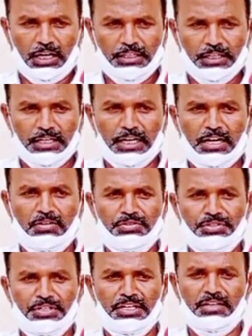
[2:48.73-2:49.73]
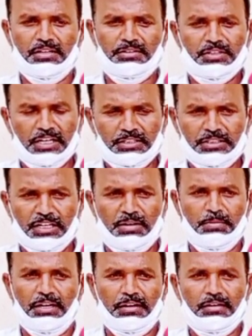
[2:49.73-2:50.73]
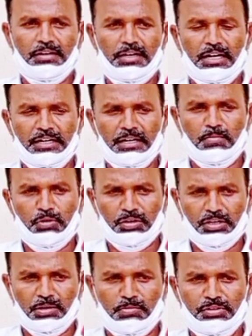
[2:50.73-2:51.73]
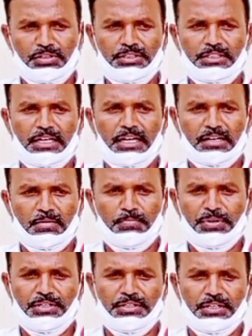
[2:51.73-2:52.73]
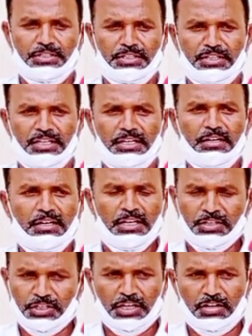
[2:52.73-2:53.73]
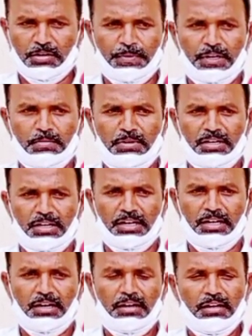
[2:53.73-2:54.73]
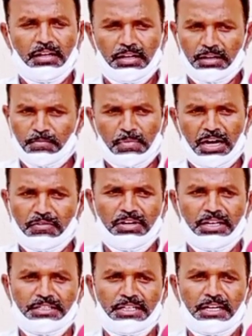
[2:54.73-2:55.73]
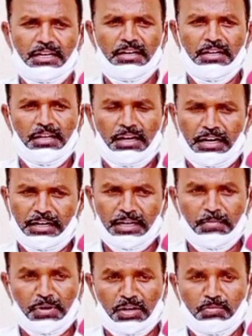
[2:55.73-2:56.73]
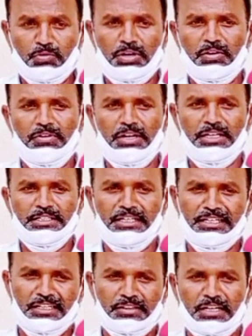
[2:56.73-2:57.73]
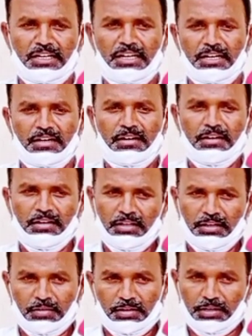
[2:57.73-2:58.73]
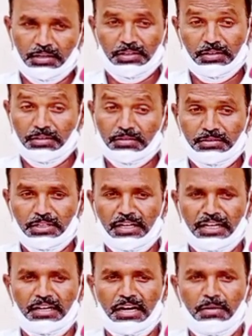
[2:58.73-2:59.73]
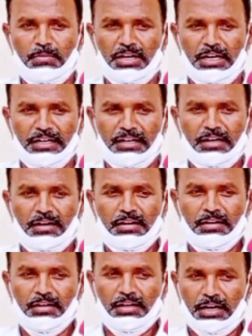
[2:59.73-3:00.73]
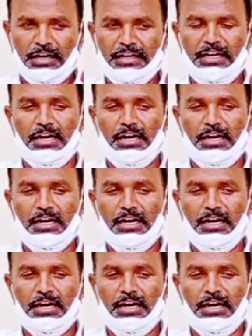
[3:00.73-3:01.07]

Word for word: అధికారులు ఇచ్చిన తక్షణమే అంటే మొట్టమొదటిసారి కంప్లీట్ చేసింది చనరపేట మండల మా విలేజే అంటే మరుమూల విలేజ్ అయినా తండ తండ గ్రామాలైనా అంటే